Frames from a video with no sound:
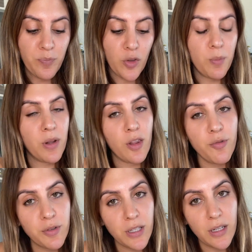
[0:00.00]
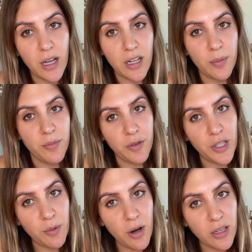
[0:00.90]
من ضفت هناك
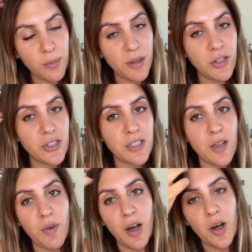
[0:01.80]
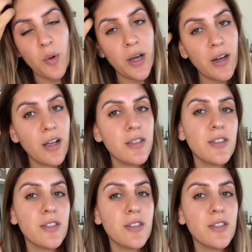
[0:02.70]
فيديوهات بهذيك الصفحة هواي ناس